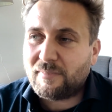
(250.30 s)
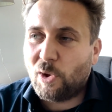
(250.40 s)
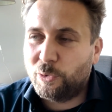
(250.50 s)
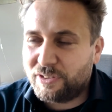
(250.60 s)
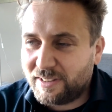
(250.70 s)

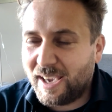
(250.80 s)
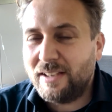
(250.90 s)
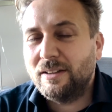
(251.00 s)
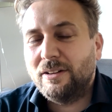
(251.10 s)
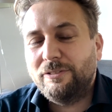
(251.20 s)
Und
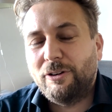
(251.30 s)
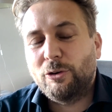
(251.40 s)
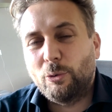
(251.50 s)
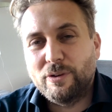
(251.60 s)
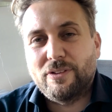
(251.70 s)
jeder von
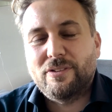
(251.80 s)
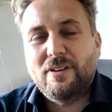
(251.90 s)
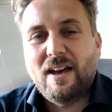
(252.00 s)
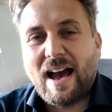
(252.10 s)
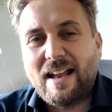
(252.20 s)
uns
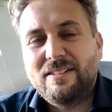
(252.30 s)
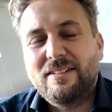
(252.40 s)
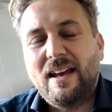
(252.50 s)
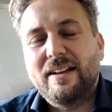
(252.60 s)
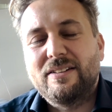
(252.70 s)
hat
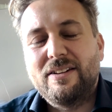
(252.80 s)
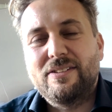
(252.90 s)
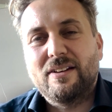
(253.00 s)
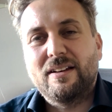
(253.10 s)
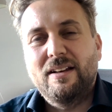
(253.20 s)
ja
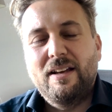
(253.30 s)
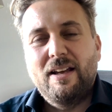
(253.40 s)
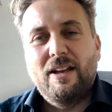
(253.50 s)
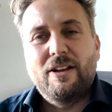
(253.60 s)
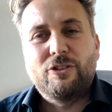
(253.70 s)
diese
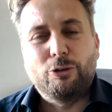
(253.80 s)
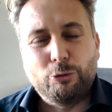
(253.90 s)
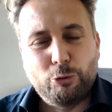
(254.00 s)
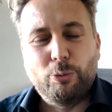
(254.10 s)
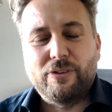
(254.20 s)

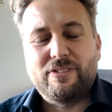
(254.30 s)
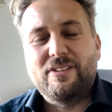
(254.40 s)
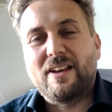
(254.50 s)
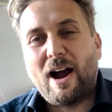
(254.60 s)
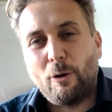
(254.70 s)
To-Dos,
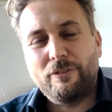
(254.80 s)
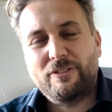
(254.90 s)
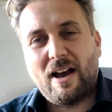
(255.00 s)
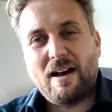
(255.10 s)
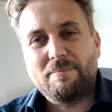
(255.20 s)
diese
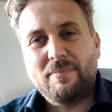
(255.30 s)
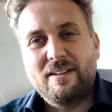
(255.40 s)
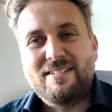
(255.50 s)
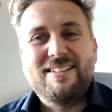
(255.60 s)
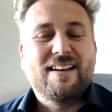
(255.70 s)
Aufgaben,
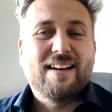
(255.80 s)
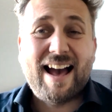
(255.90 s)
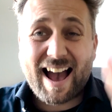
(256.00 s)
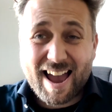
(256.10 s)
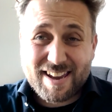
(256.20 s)
die er
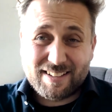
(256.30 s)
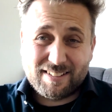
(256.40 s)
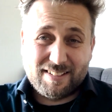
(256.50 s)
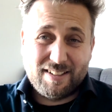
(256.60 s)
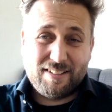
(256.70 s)

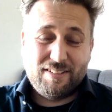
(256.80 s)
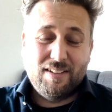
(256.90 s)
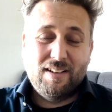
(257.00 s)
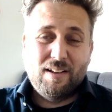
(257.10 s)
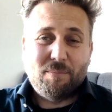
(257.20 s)
eigentlich
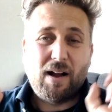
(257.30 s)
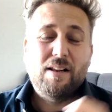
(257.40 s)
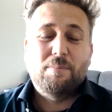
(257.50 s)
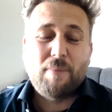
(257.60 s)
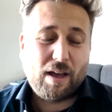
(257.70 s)

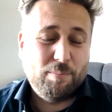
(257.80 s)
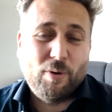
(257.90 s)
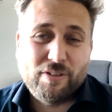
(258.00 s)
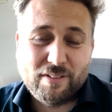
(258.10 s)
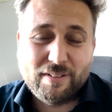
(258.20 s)
mal machen
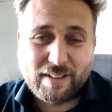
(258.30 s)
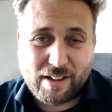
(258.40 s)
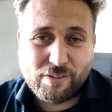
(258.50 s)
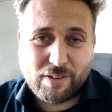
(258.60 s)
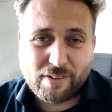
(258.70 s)
möchte.
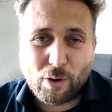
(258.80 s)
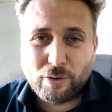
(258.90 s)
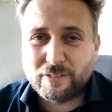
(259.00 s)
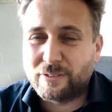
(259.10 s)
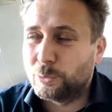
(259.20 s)
Kennst du das auch,
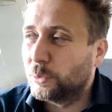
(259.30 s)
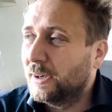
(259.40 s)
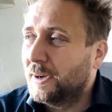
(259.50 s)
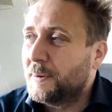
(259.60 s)
dass du